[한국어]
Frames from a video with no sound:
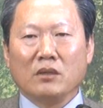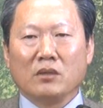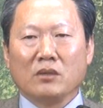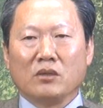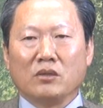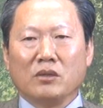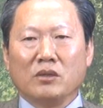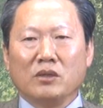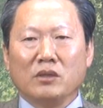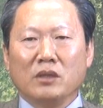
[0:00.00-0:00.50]

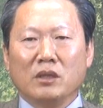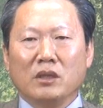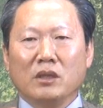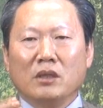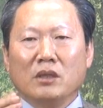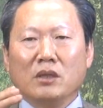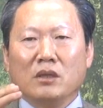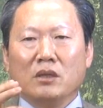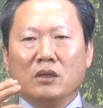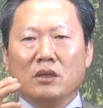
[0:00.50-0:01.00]
그거는
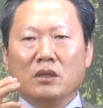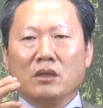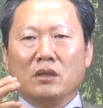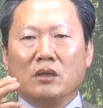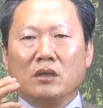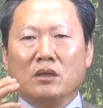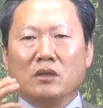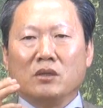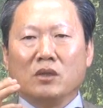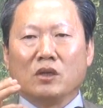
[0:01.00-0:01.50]

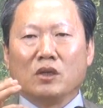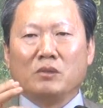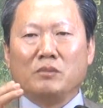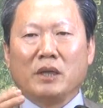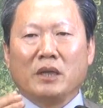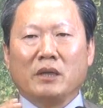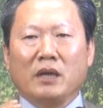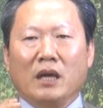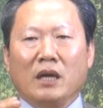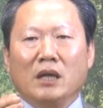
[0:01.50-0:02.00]
어,
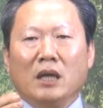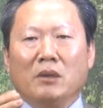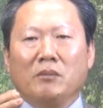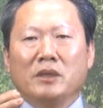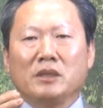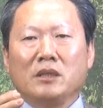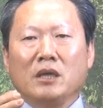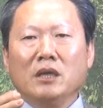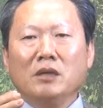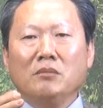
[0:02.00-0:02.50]
여러분 안에
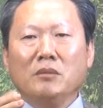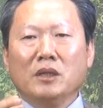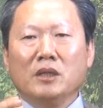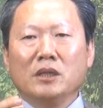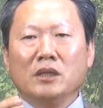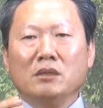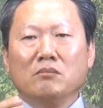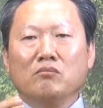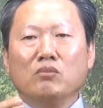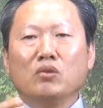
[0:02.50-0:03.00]
하나님의
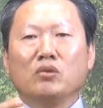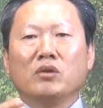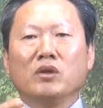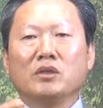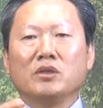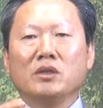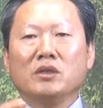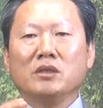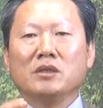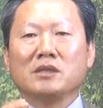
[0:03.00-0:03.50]
생명이
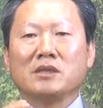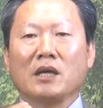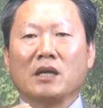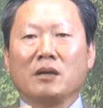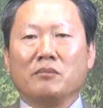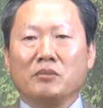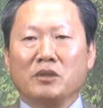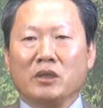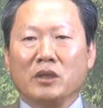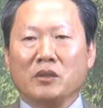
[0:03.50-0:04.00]
묶어져 있는
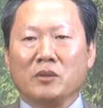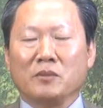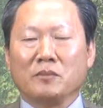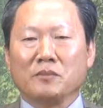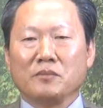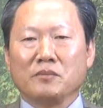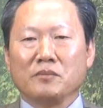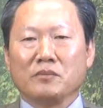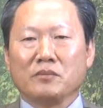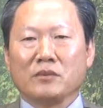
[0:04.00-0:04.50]
사람들이에요.
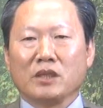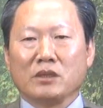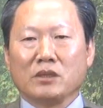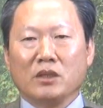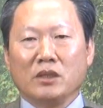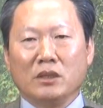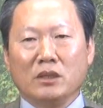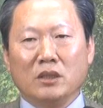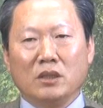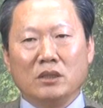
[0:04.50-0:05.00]

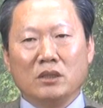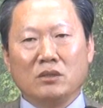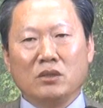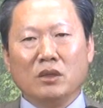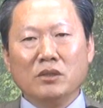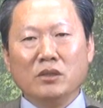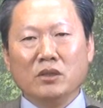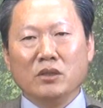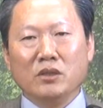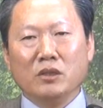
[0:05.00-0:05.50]
그래서 이
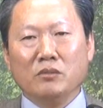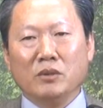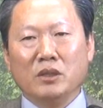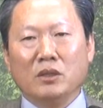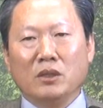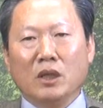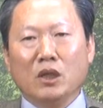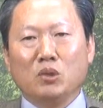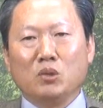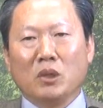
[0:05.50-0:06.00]
성령님이
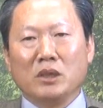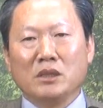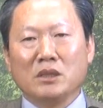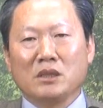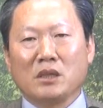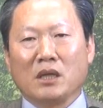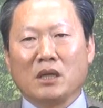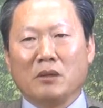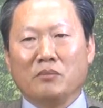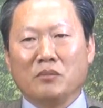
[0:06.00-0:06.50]
내주한
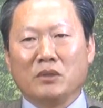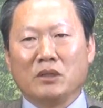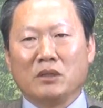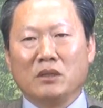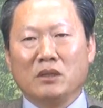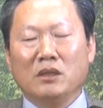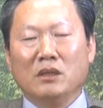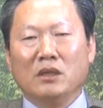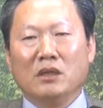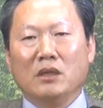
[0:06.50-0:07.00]

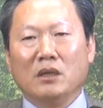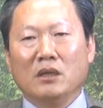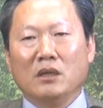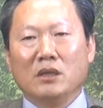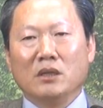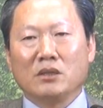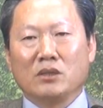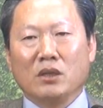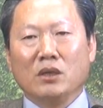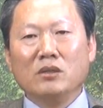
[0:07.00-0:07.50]
사람들을
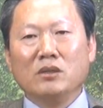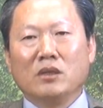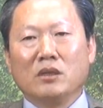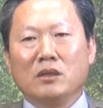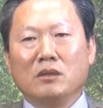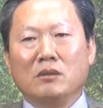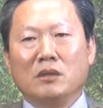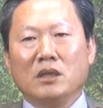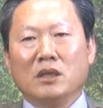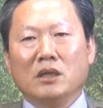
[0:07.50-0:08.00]

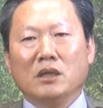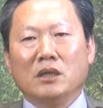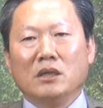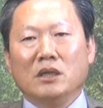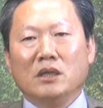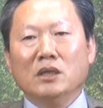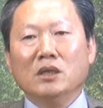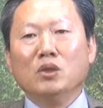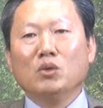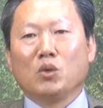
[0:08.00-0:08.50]
성령을
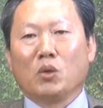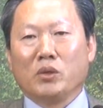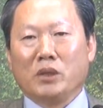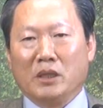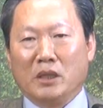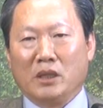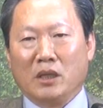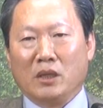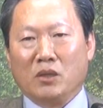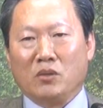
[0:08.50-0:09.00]
인으로
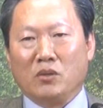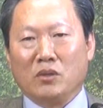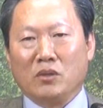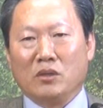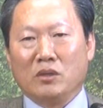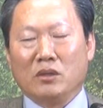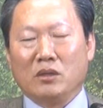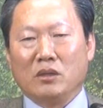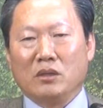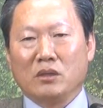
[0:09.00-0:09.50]
얘기해요.
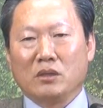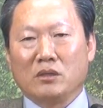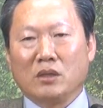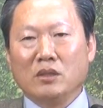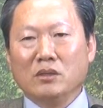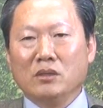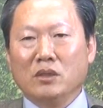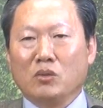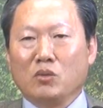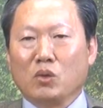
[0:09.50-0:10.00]

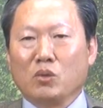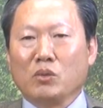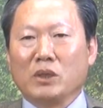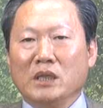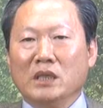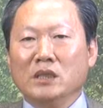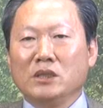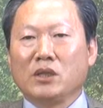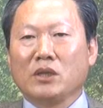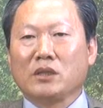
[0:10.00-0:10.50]
성령으로
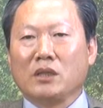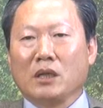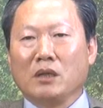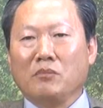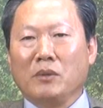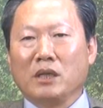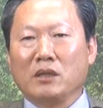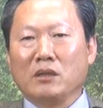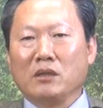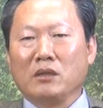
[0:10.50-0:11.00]
인쳤다는
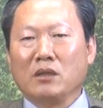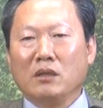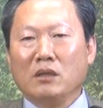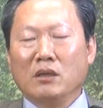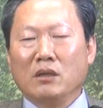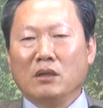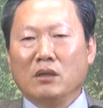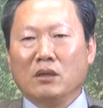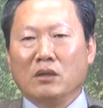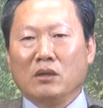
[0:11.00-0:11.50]
말은
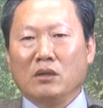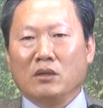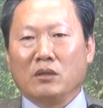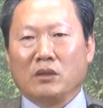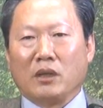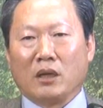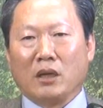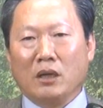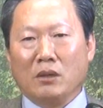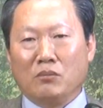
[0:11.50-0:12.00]

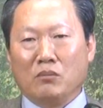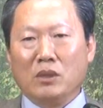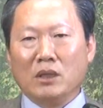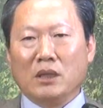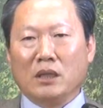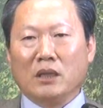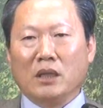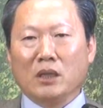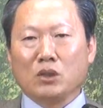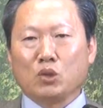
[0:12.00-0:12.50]
내가
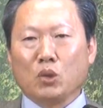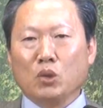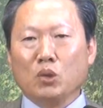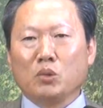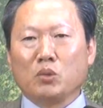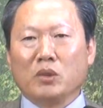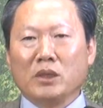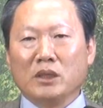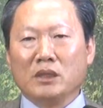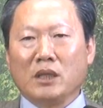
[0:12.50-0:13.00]
뭔가 내
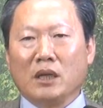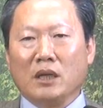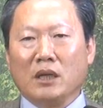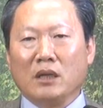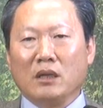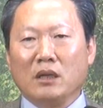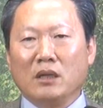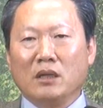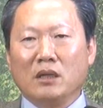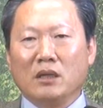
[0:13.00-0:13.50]

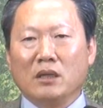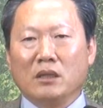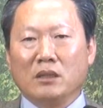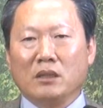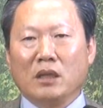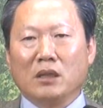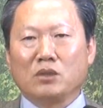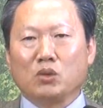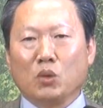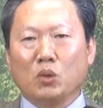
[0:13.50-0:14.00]
소유권이다.
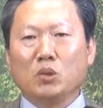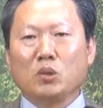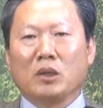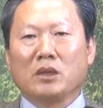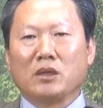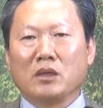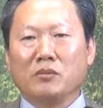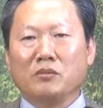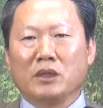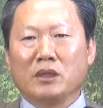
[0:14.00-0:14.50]
내 소유다
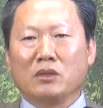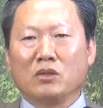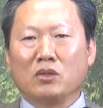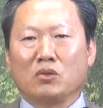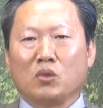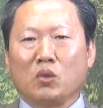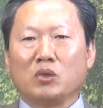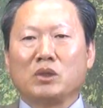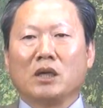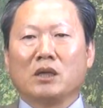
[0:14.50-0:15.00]
그러면
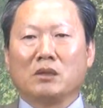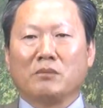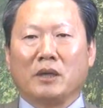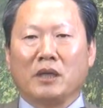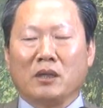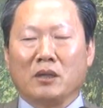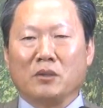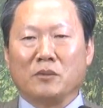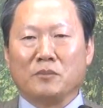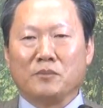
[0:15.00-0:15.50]
도장을
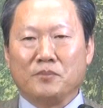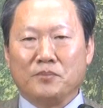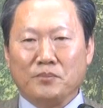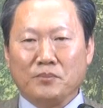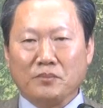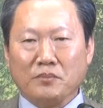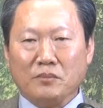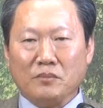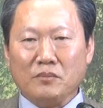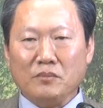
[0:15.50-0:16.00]
박아요.
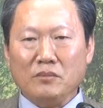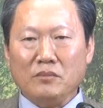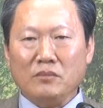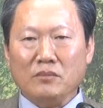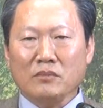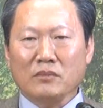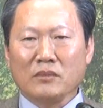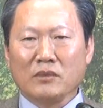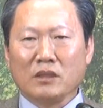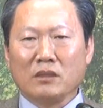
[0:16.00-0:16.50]

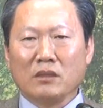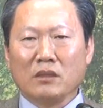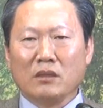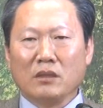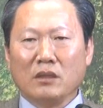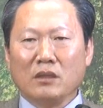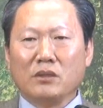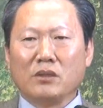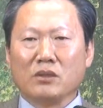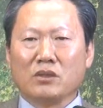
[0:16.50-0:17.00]

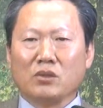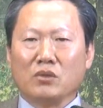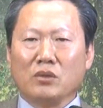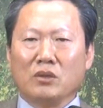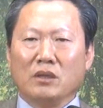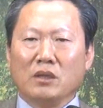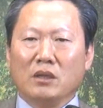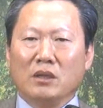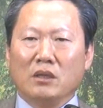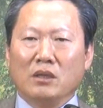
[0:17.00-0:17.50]
예를
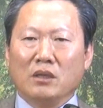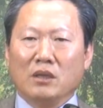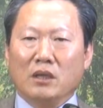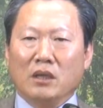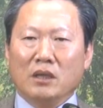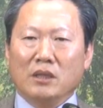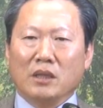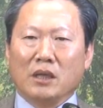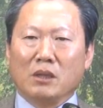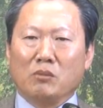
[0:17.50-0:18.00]
들어서
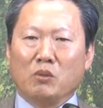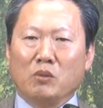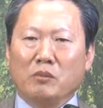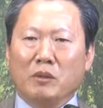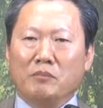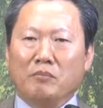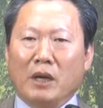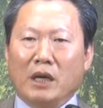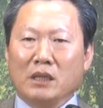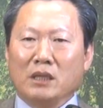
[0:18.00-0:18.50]
옛날에
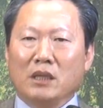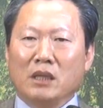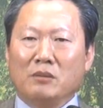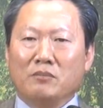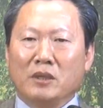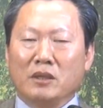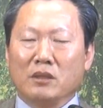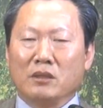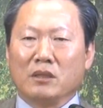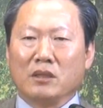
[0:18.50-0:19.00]
보면 말이나 막
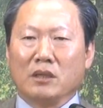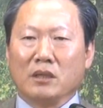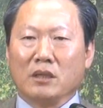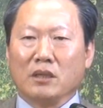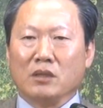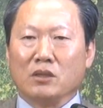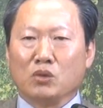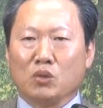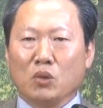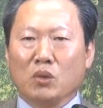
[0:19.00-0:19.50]
뭐
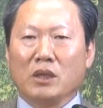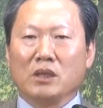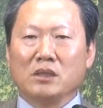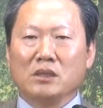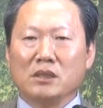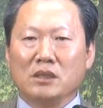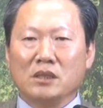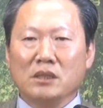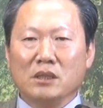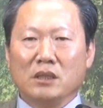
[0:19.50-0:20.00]
이렇게
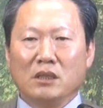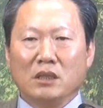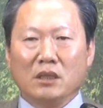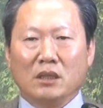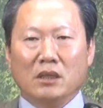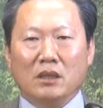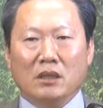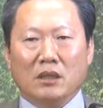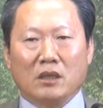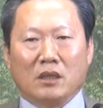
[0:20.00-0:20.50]
소라든지
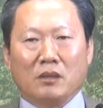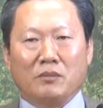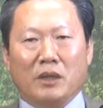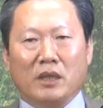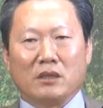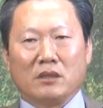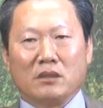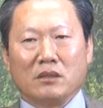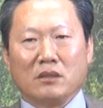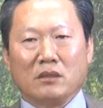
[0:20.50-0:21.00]
이렇게
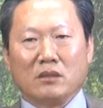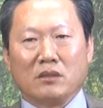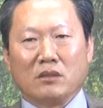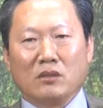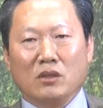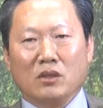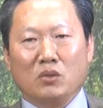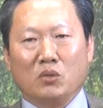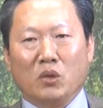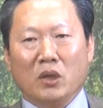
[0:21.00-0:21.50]
막
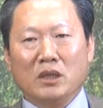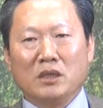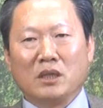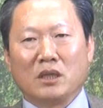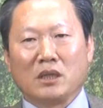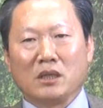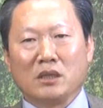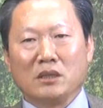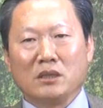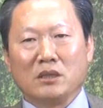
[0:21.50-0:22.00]
그
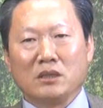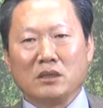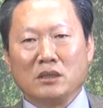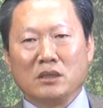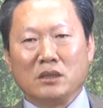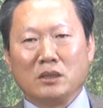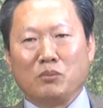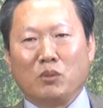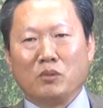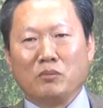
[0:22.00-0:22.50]

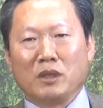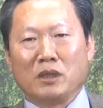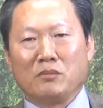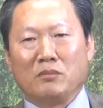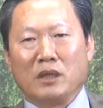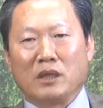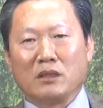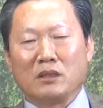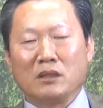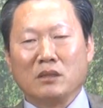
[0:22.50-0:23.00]
돼지라든지 보면은
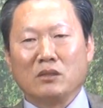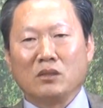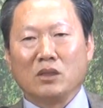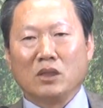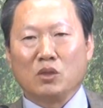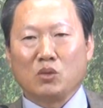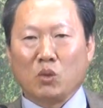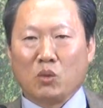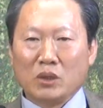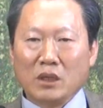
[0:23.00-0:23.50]
막
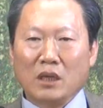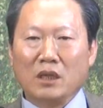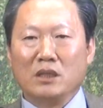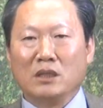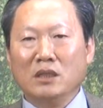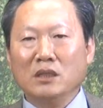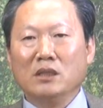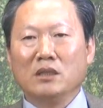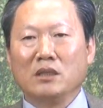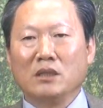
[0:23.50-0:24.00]
이
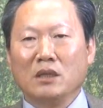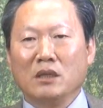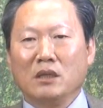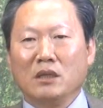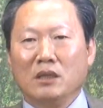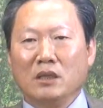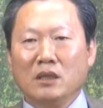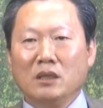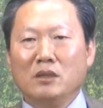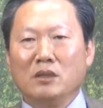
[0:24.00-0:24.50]
도장을 인
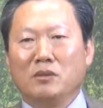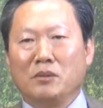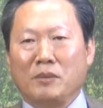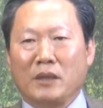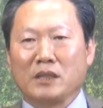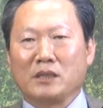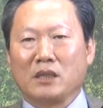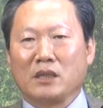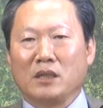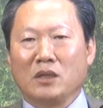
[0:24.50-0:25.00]
인을
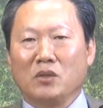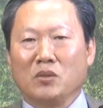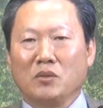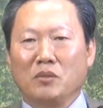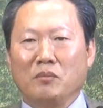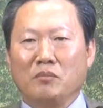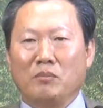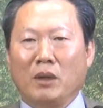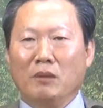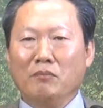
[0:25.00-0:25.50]
박잖아요.
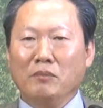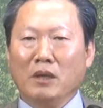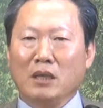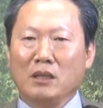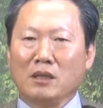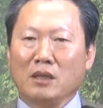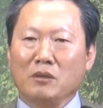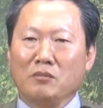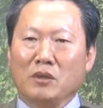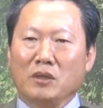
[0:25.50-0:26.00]

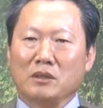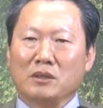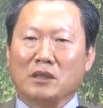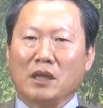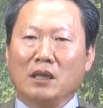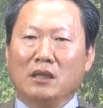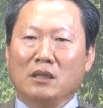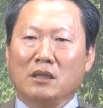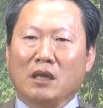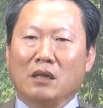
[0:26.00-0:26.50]
판매할 때 뭐
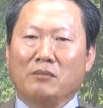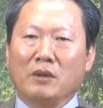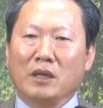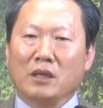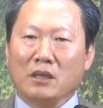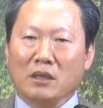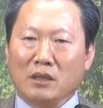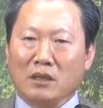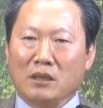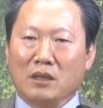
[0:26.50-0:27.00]

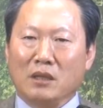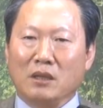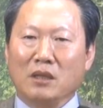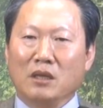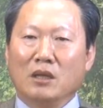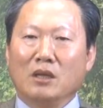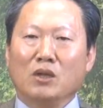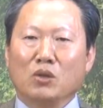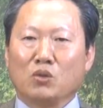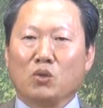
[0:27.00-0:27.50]
쌀가마에 이렇게
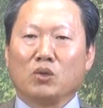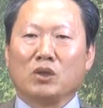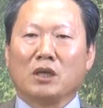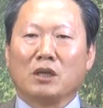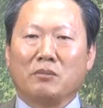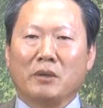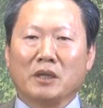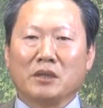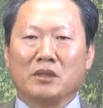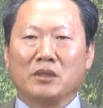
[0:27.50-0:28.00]

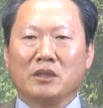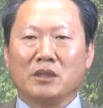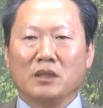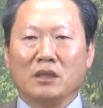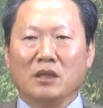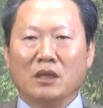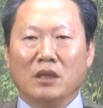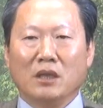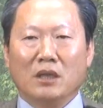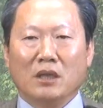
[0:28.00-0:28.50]
도장을 박듯이